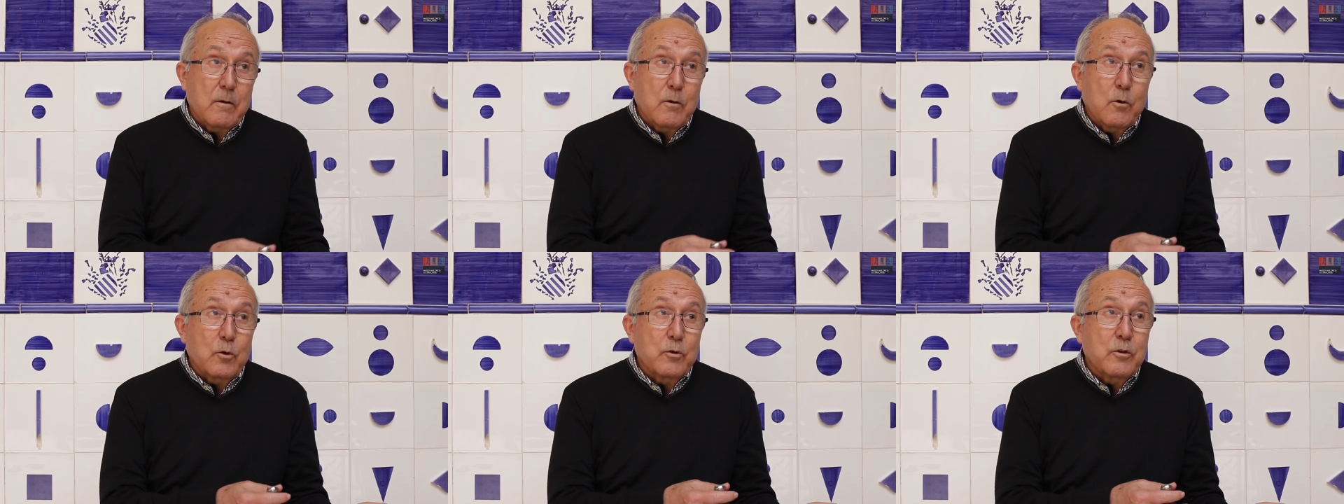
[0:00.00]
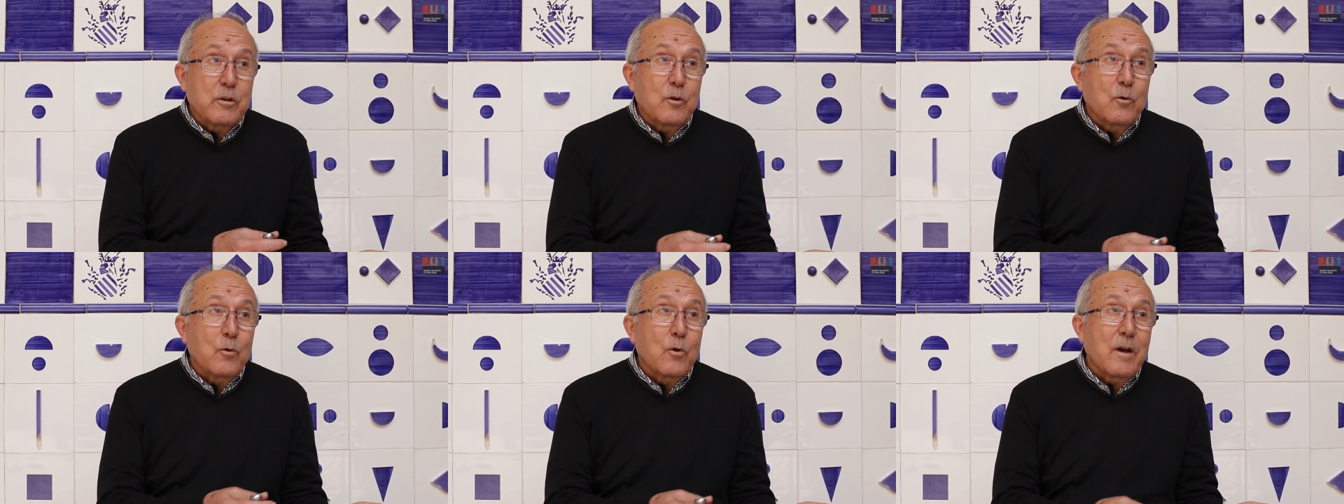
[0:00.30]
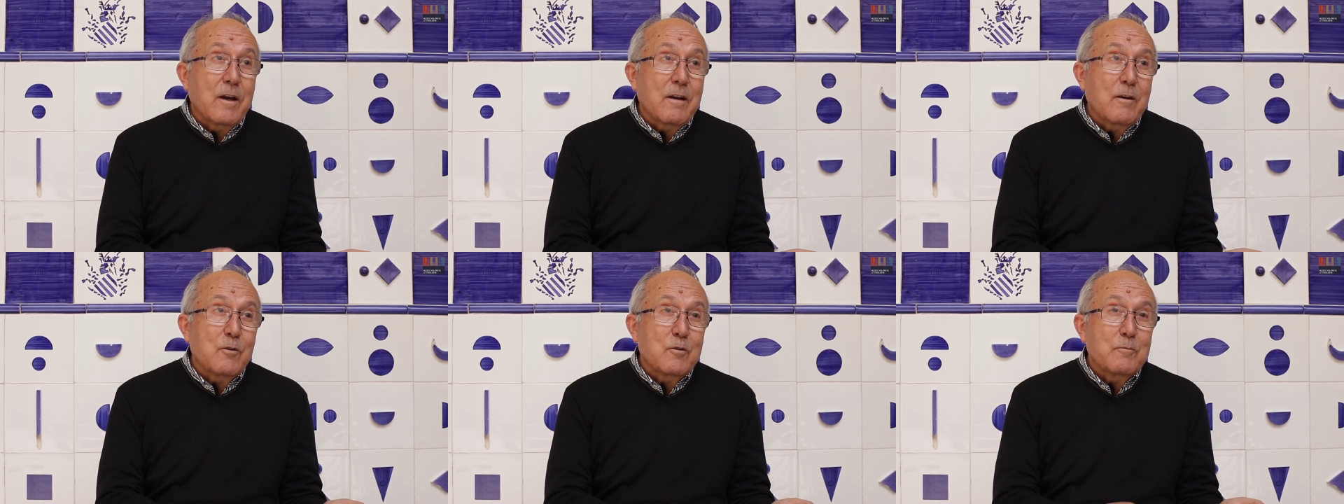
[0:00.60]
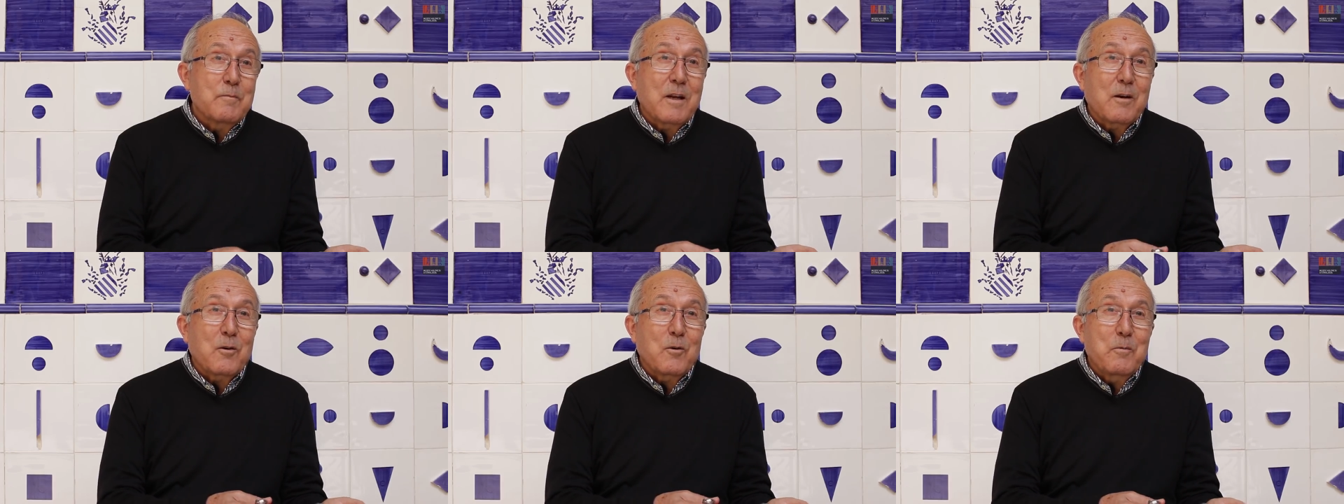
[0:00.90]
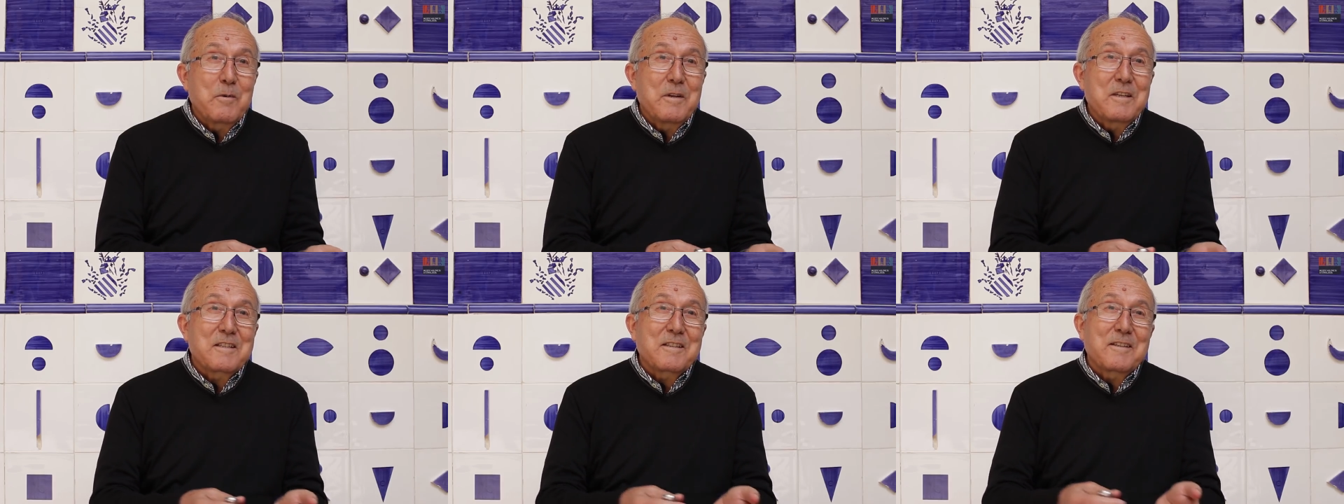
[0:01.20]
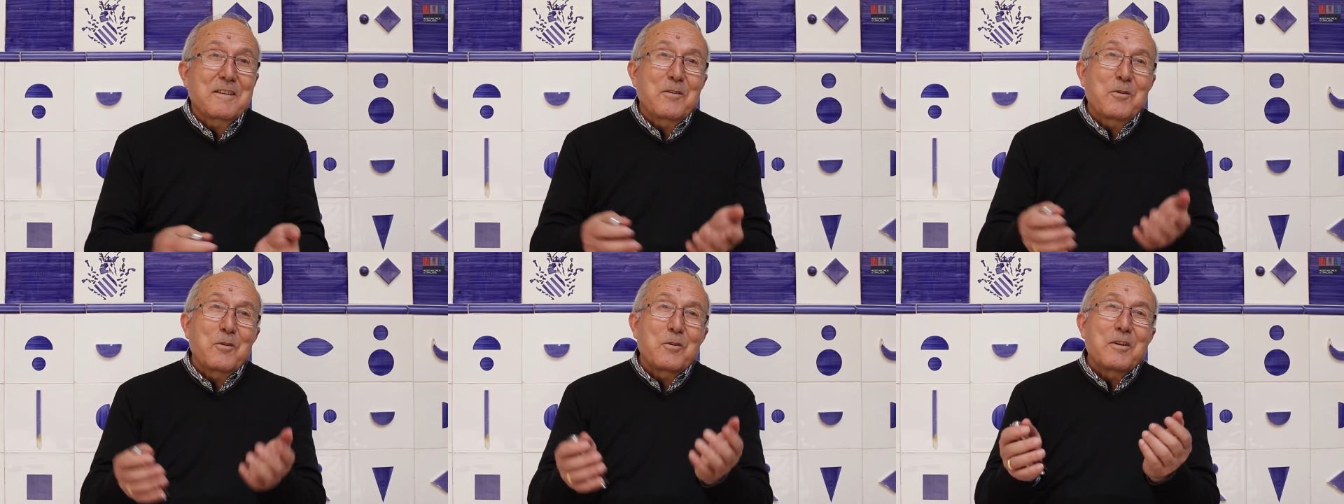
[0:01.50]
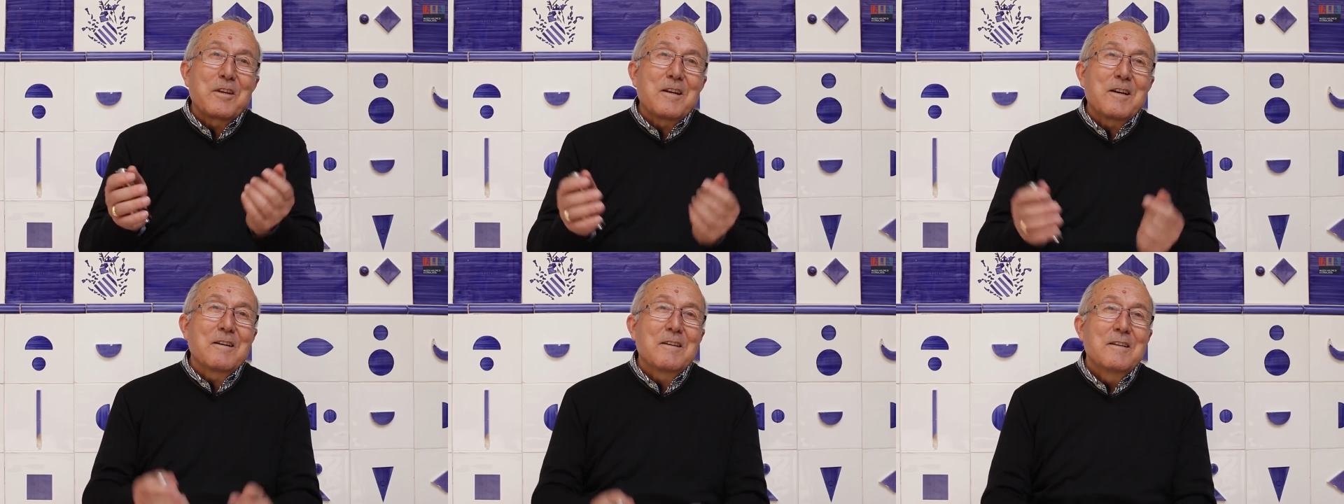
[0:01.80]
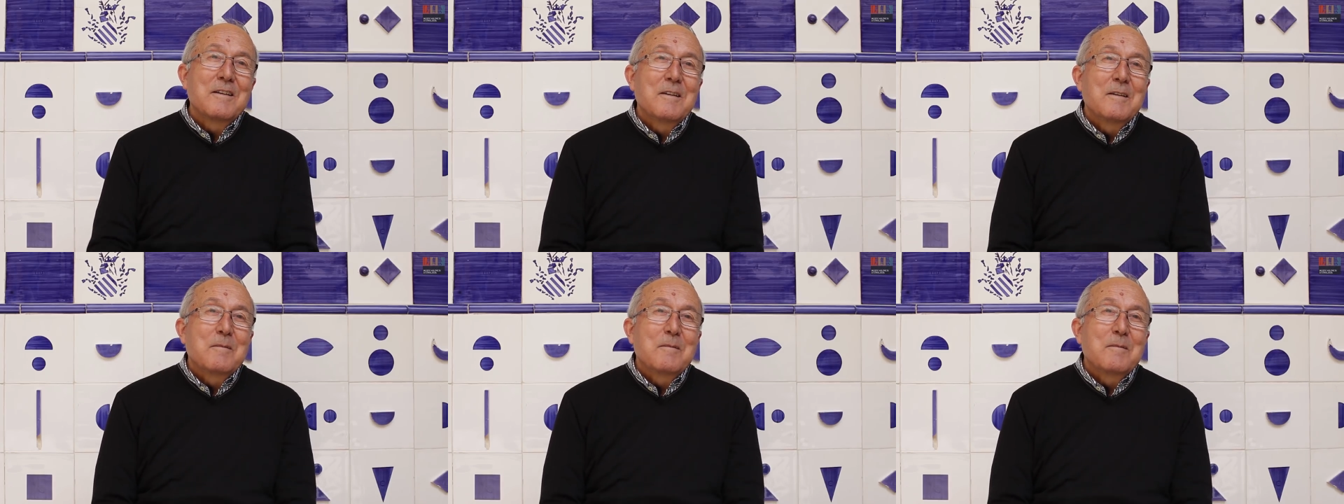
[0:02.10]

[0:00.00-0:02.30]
continuar los más jóvenes que yo ya